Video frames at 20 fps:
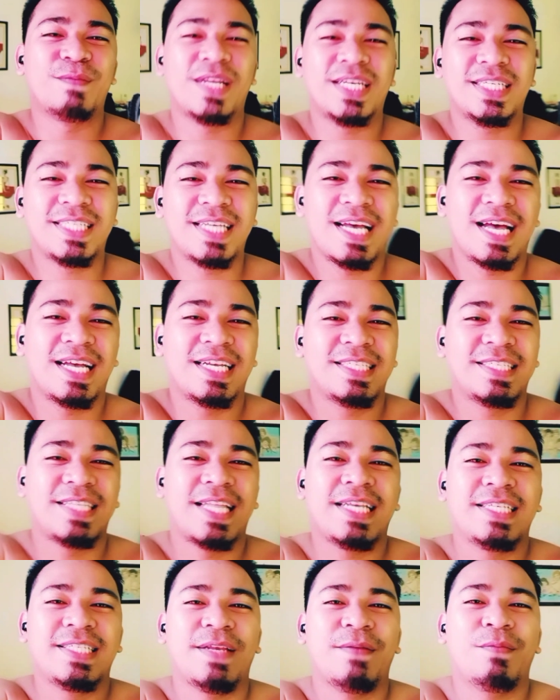God bless
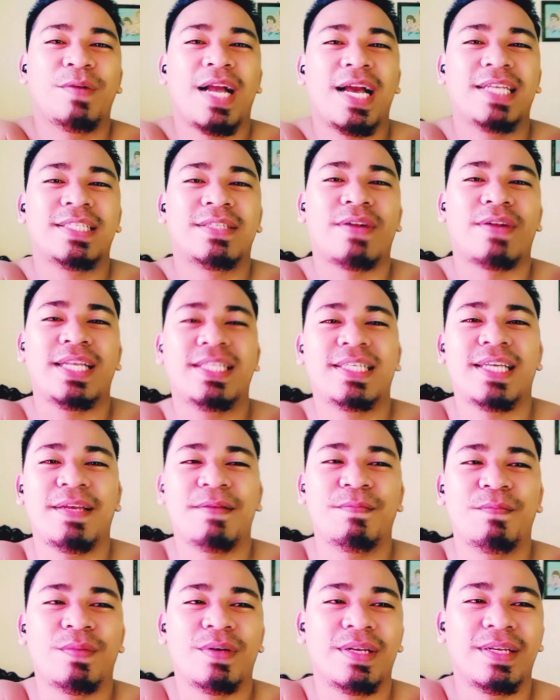us. Stay safe guys. Ride
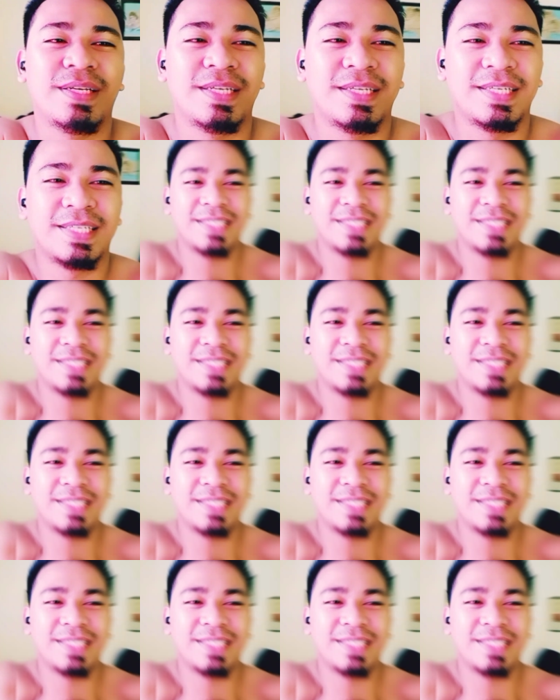safe.